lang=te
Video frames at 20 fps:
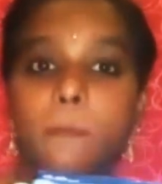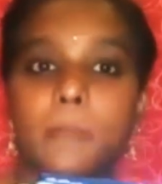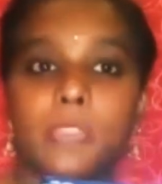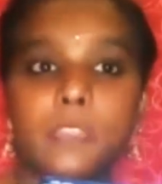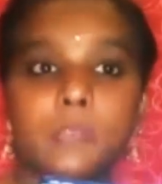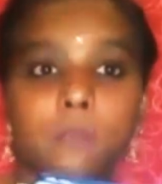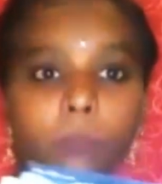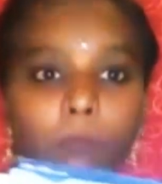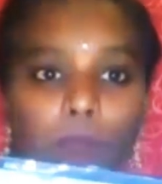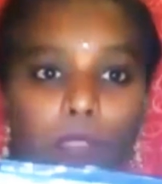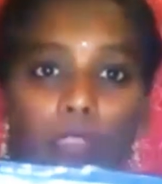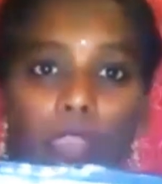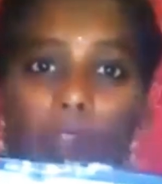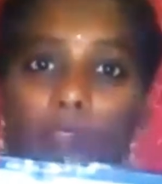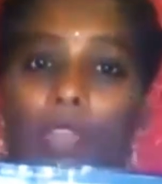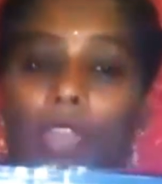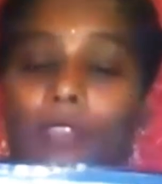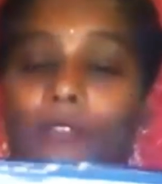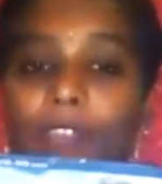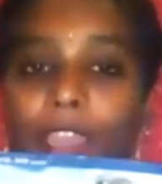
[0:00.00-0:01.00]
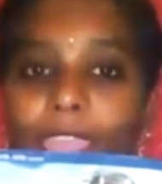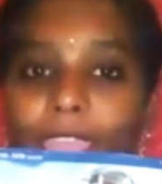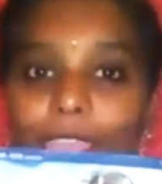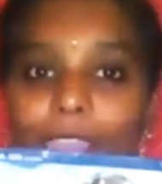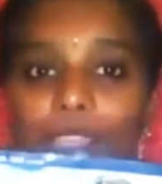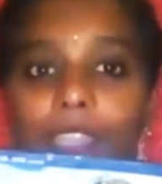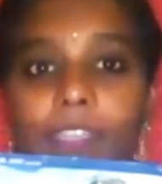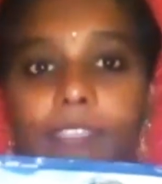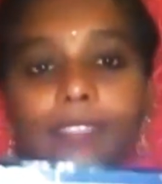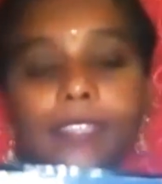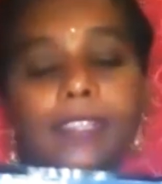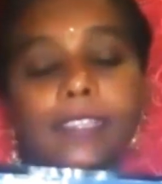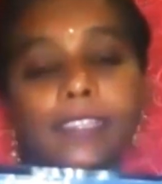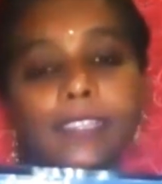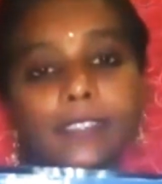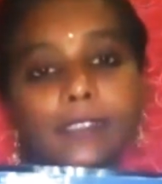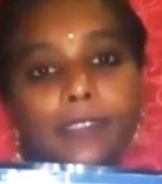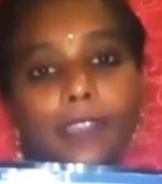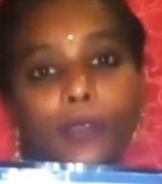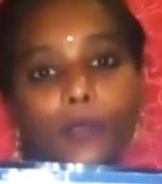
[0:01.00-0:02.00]
మనం దాన్ని ఫైవ్ హండ్రెడ్ సెల్
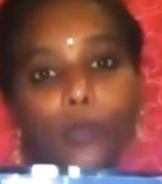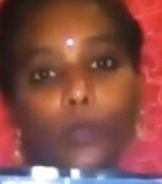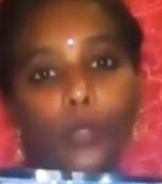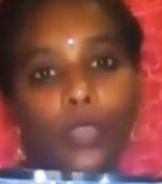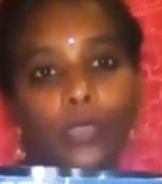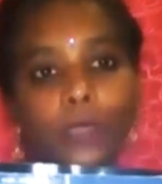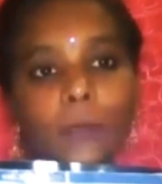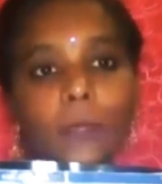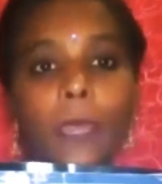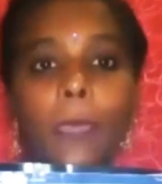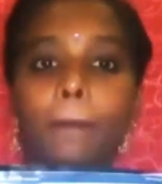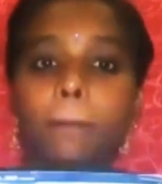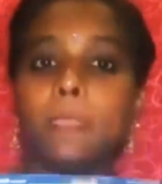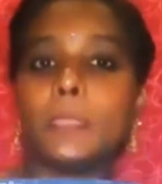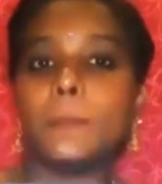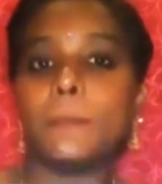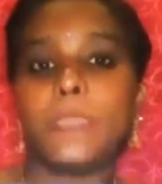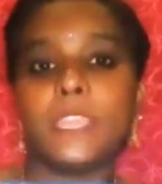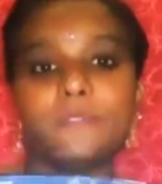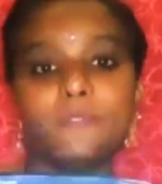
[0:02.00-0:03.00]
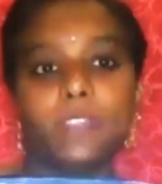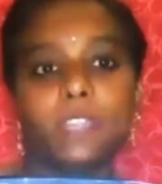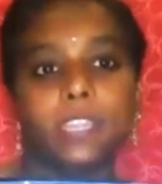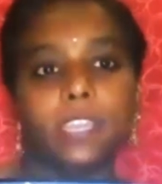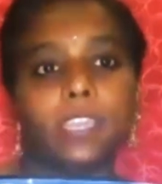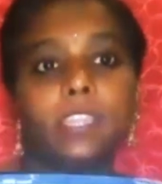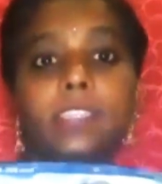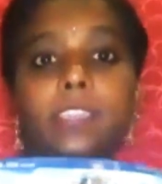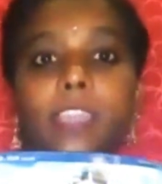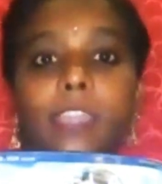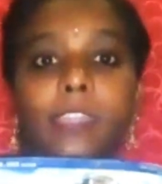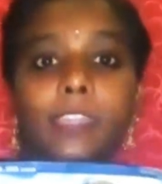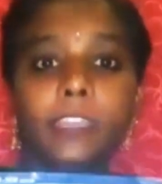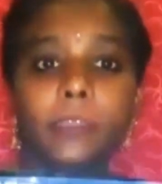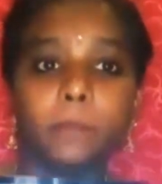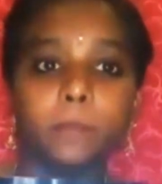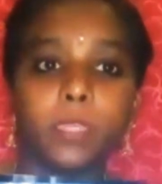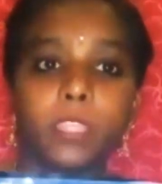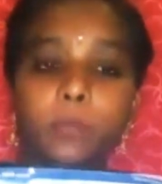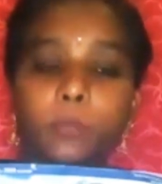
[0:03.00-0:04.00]
చేసినా కూడా మీకు బెనిఫిట్
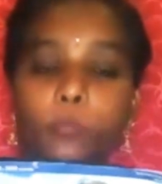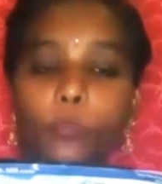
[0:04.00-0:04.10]
ఎందుకంటే మీరు